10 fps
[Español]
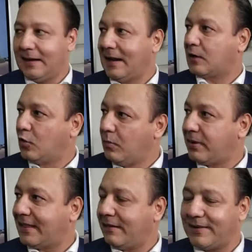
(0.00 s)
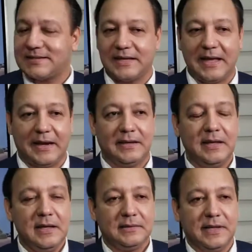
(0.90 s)
eh, la cumbre debe ser
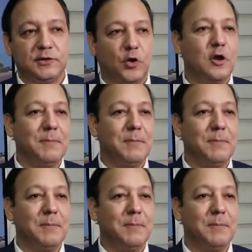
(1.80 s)
dentro del